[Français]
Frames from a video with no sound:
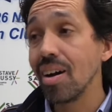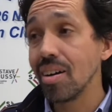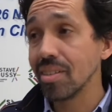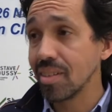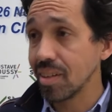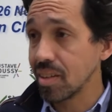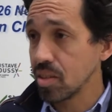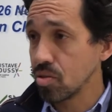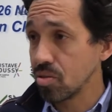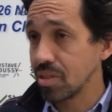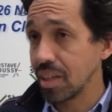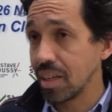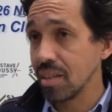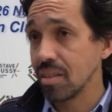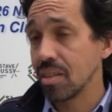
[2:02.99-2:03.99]

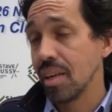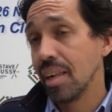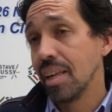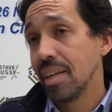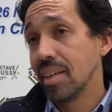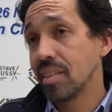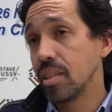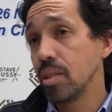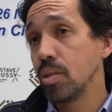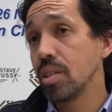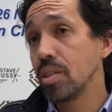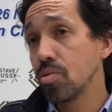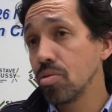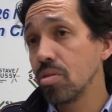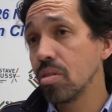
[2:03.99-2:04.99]
internationale et c'est une
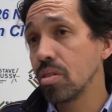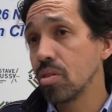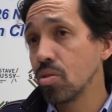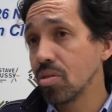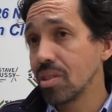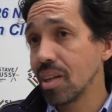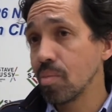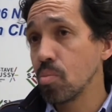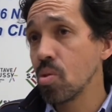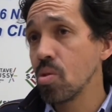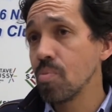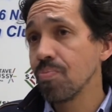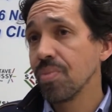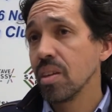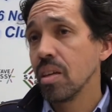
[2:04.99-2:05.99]
étude notamment